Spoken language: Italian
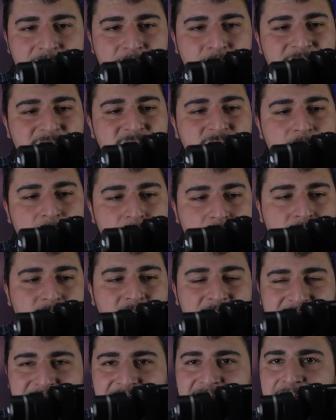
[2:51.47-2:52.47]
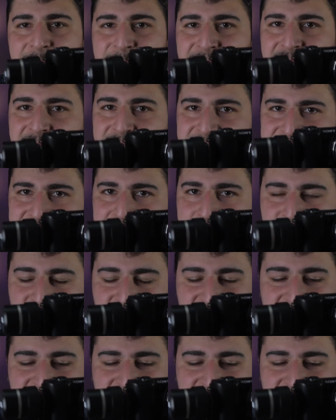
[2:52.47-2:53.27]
in questo modo la telecamera resterà più